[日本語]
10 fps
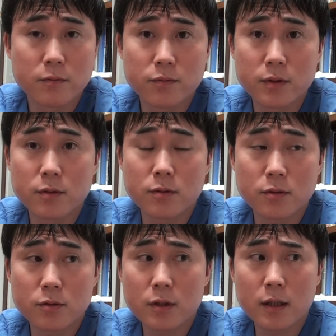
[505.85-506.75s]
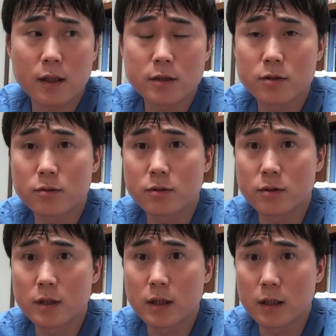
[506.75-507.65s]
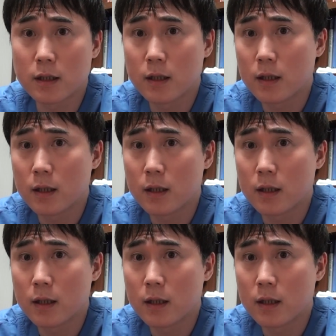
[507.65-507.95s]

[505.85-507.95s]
美容外科手術に